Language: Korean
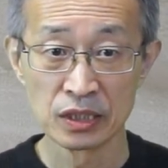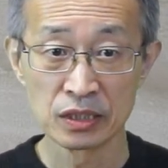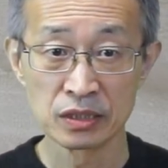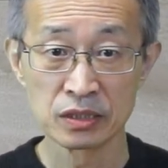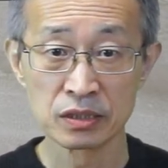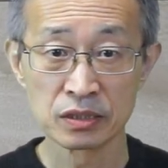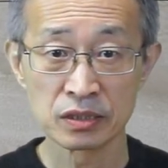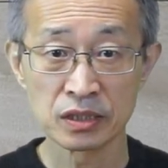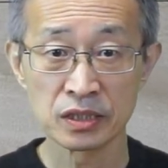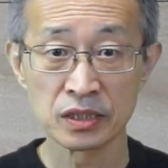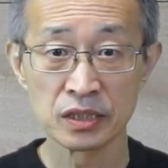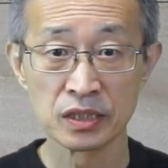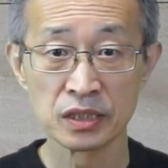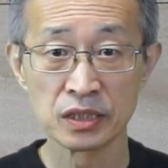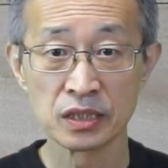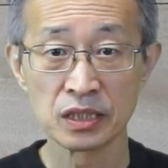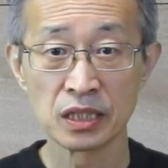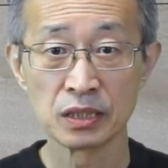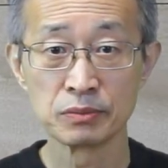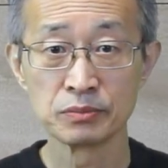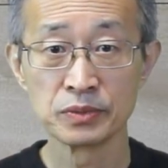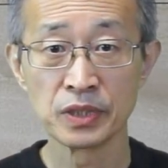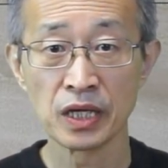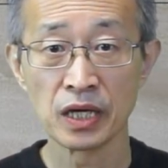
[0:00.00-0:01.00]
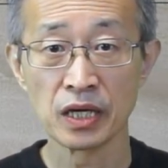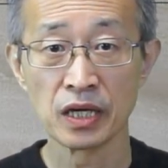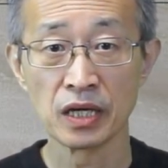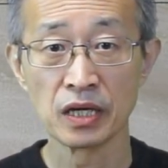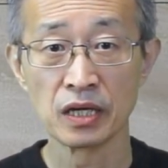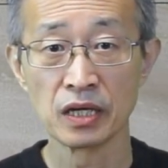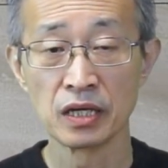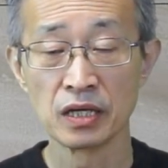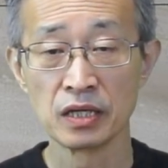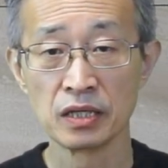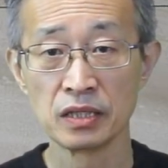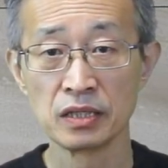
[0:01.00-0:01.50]
그렇기 때문에
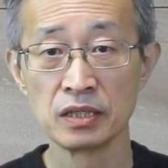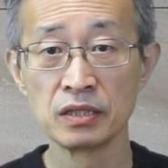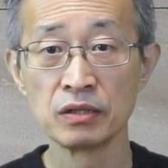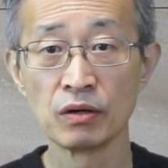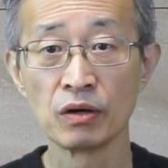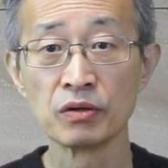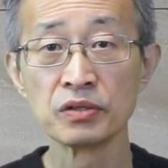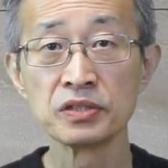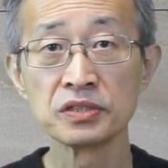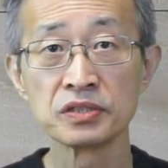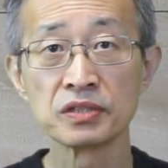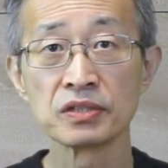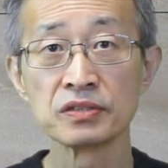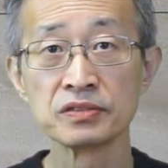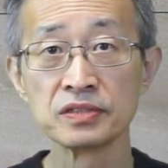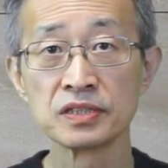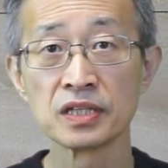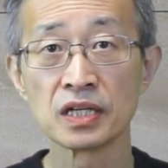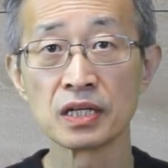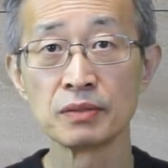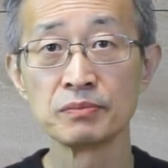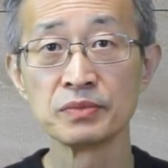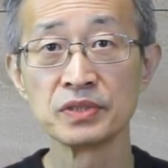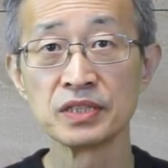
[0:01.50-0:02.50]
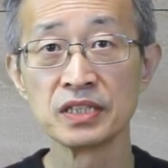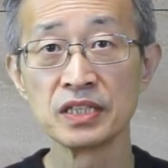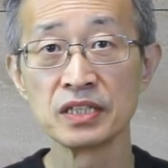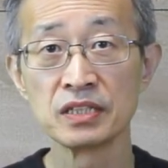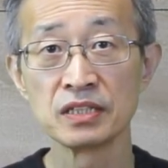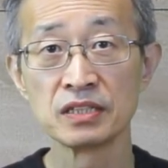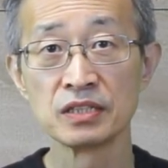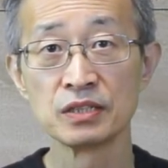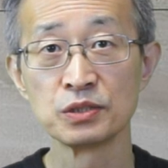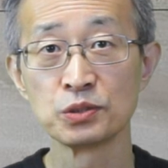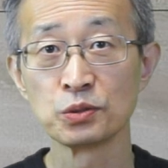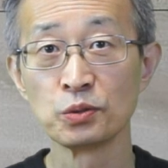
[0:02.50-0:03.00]
이 어리석은
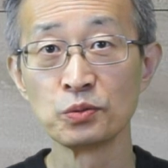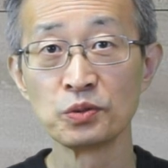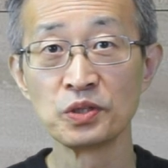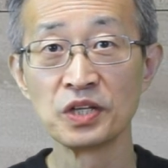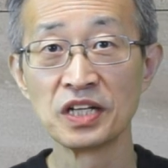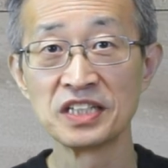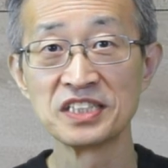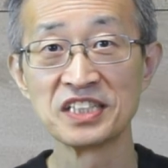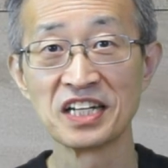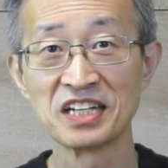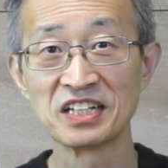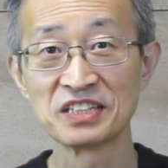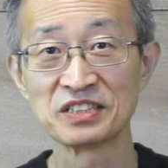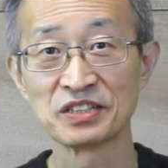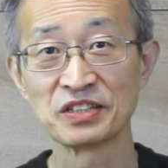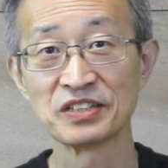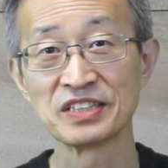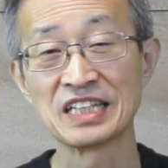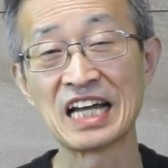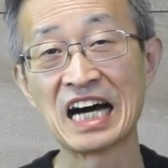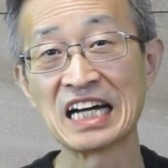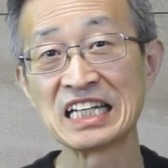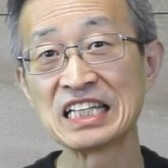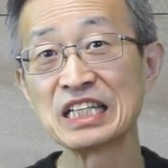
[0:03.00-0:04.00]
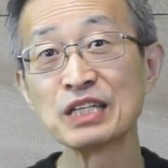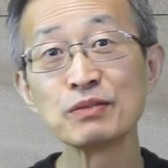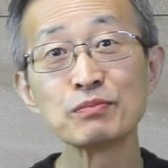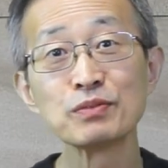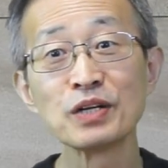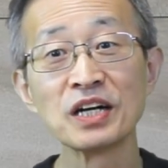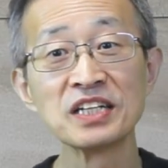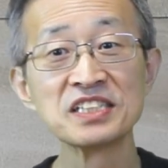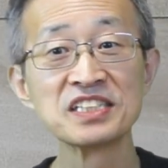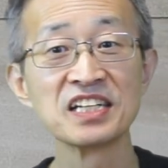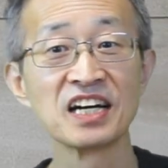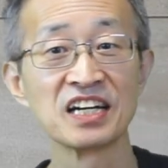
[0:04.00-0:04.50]
사람들이 존귀하지 않아서,
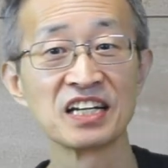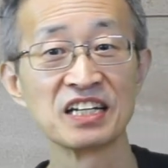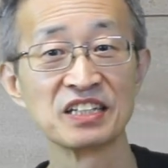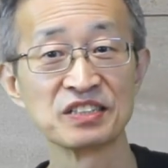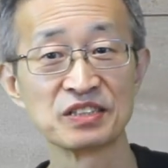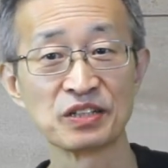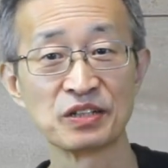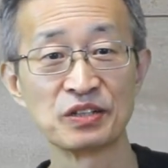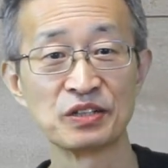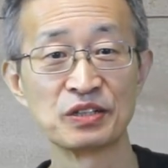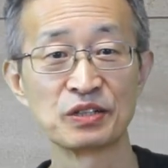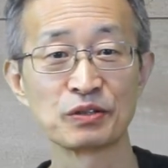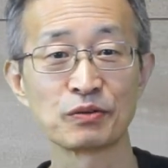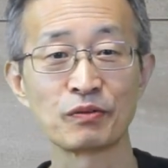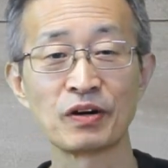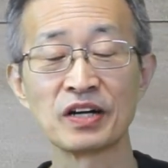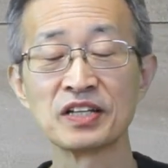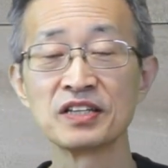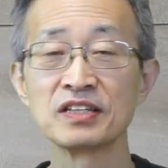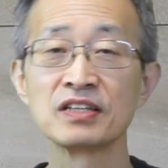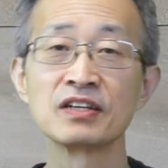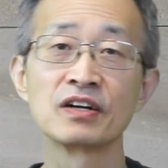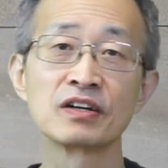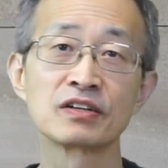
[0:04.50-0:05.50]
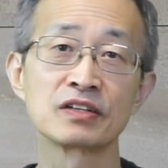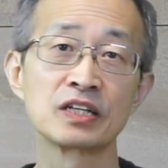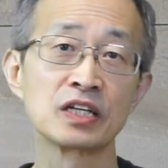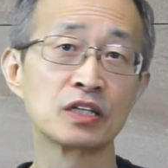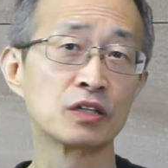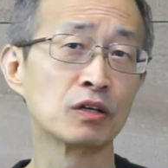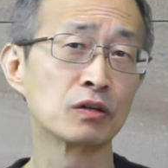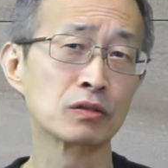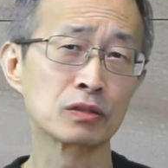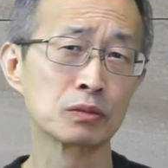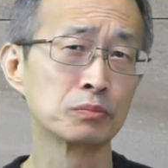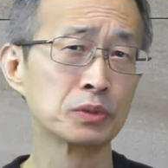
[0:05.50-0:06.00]
나디브하지 않아서,
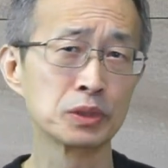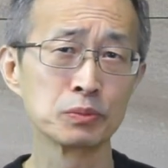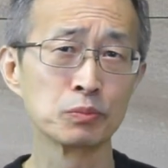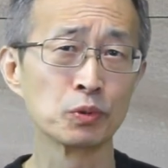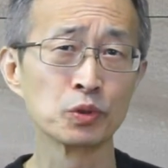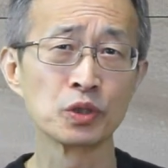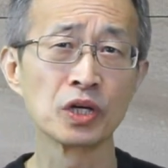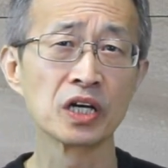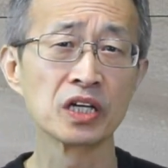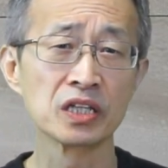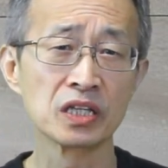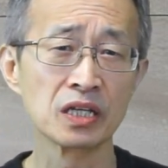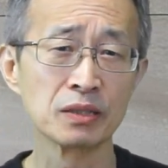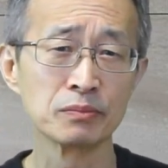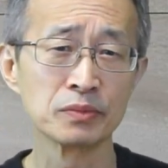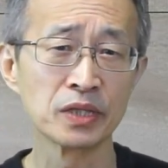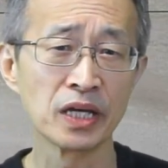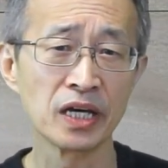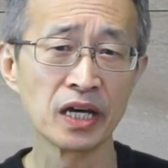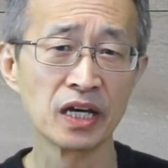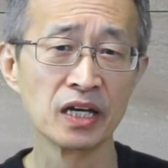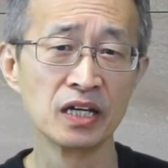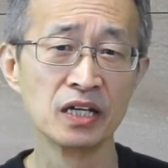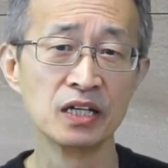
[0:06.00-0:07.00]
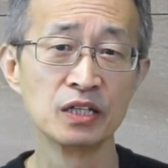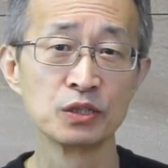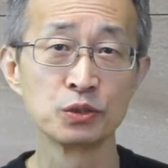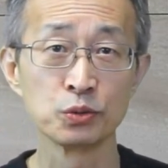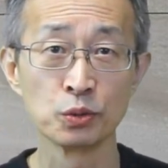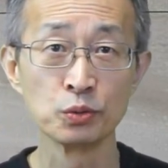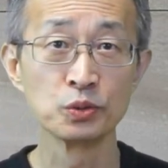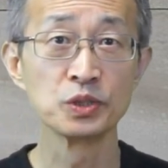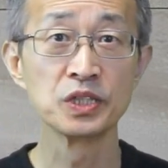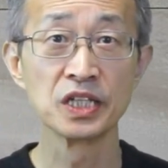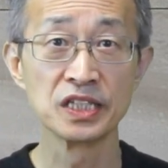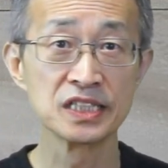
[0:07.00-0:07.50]
관대하거나 너그럽지 못하기 때문에
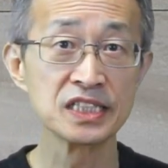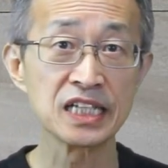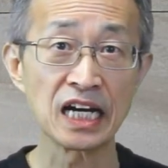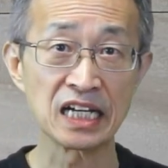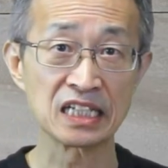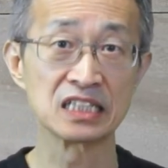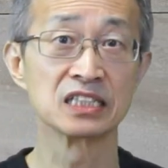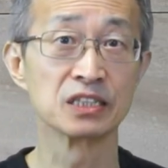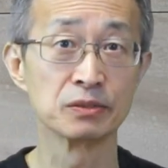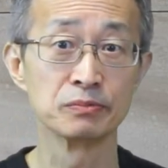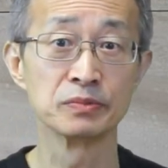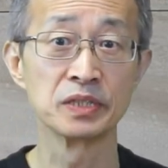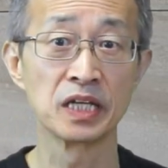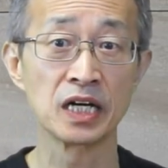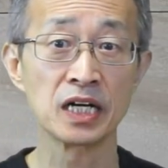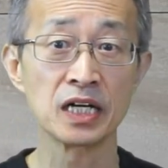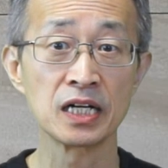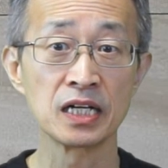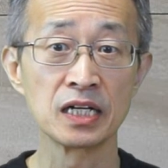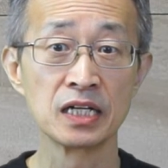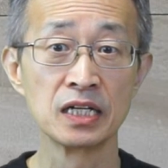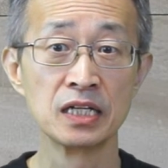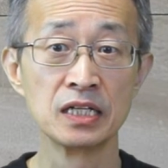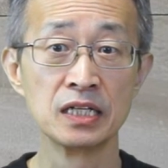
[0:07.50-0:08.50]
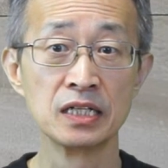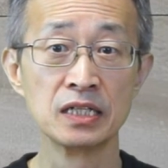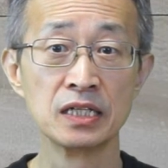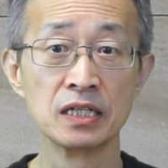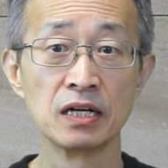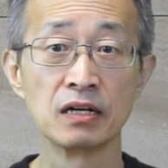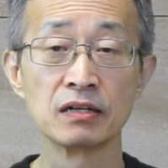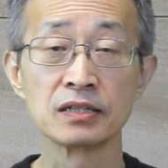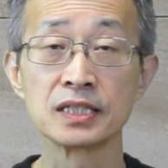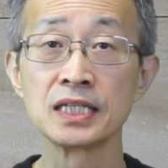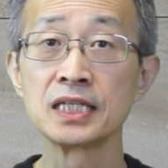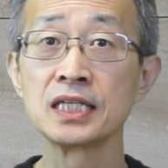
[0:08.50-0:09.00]
존귀하지 않은 겁니다.
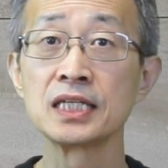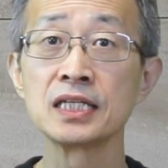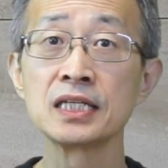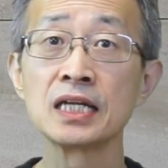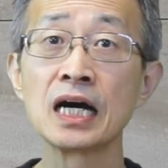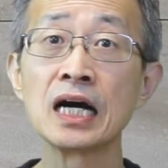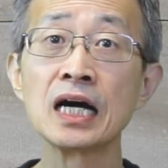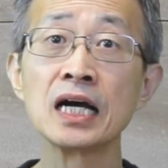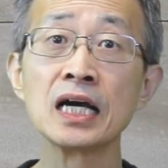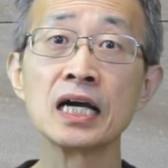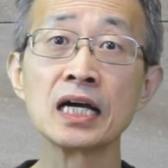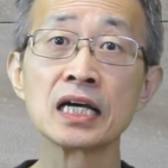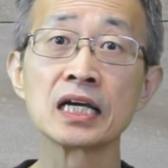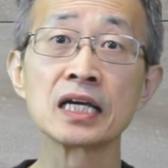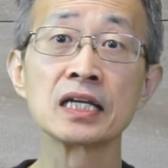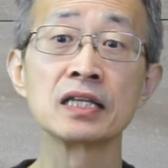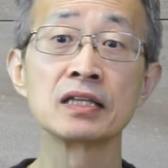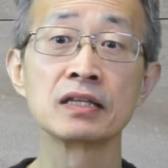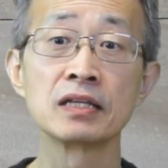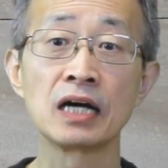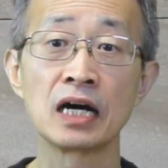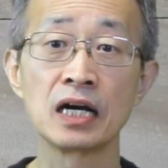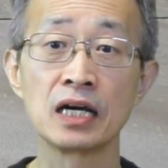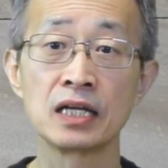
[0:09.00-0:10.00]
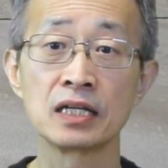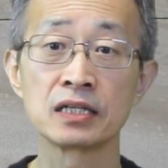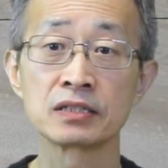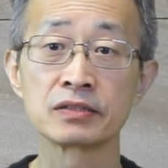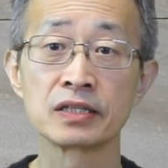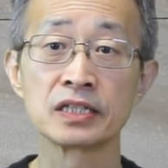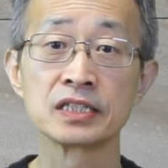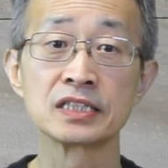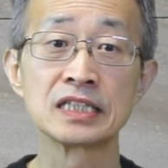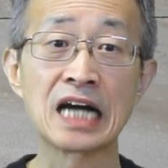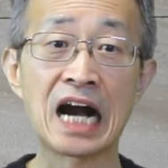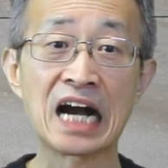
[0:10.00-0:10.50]
키라에
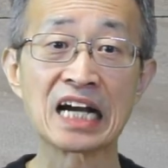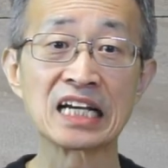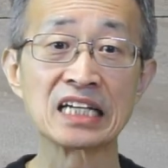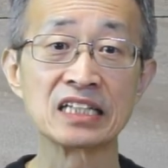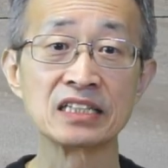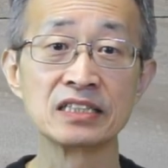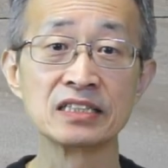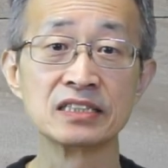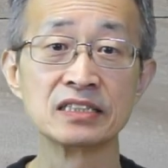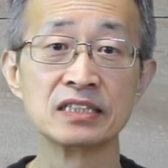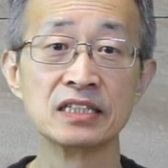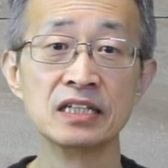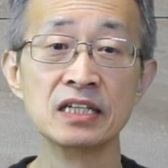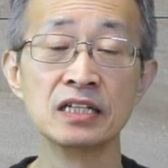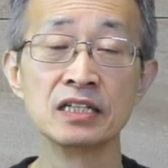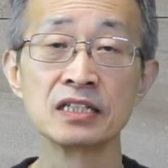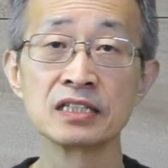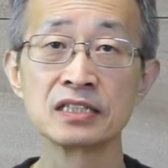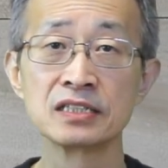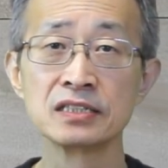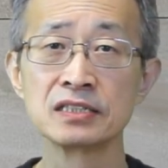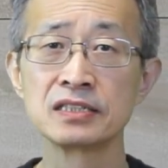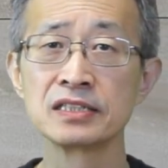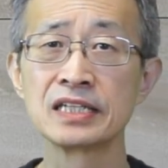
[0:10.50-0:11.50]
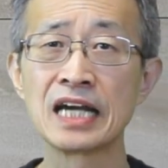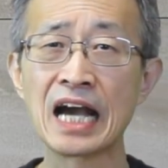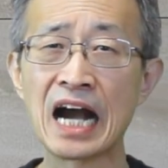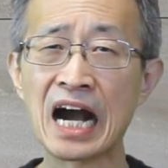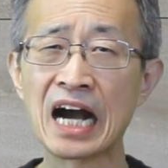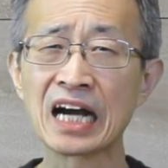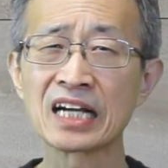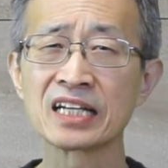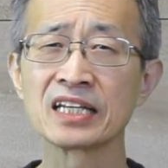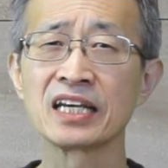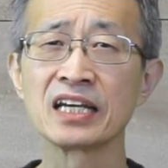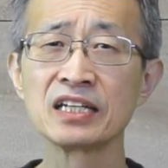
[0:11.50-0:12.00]
해당되는 악인은 그들의
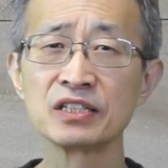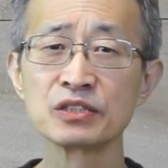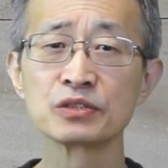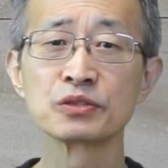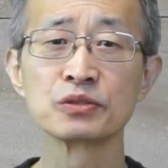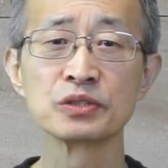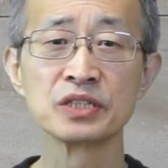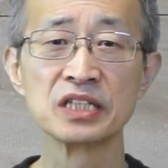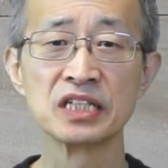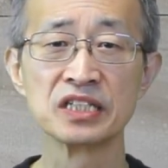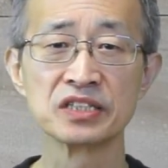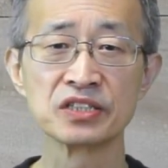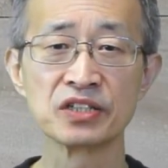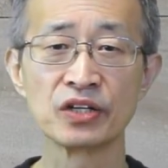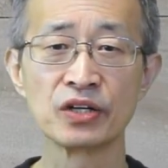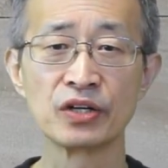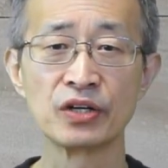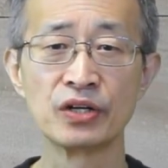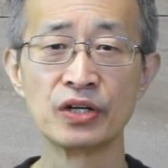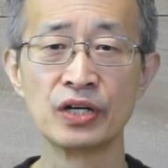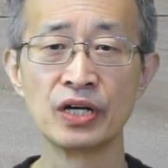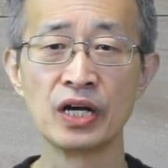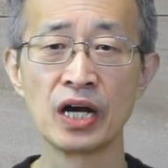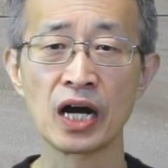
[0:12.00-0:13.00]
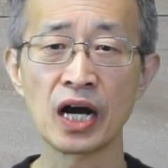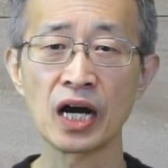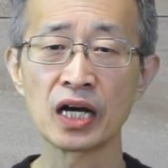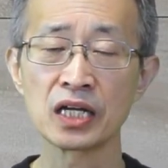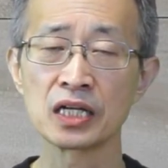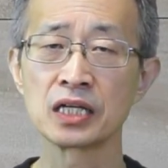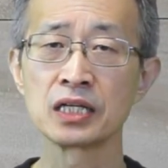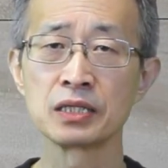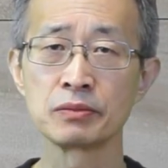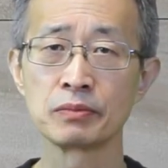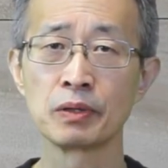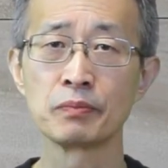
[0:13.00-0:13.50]
악행으로 인해서
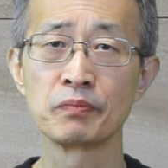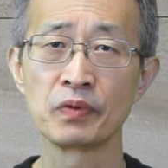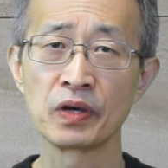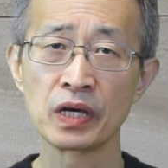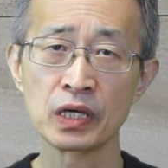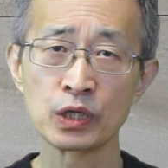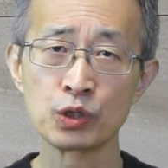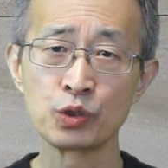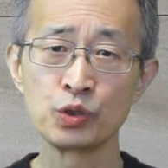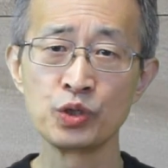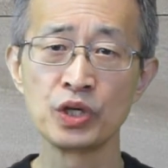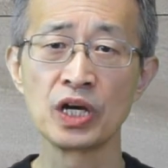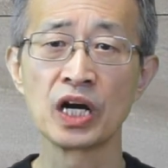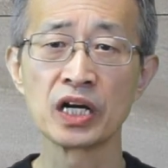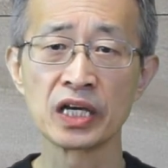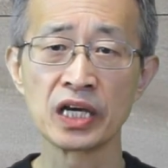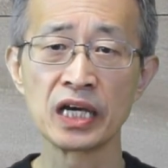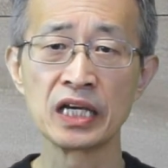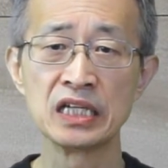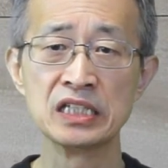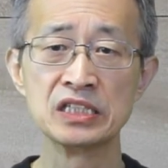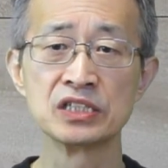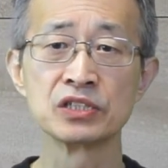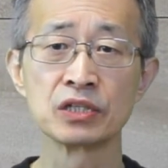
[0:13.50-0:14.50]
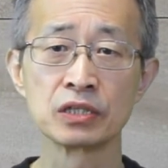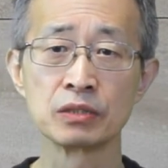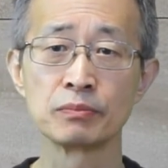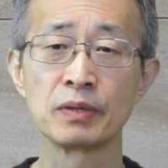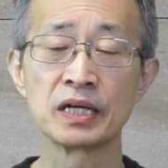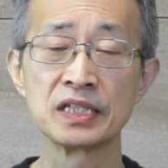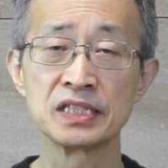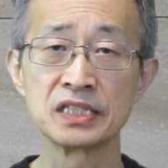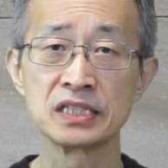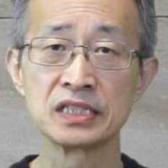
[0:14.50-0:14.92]
하나님 앞에 귀하게 인정을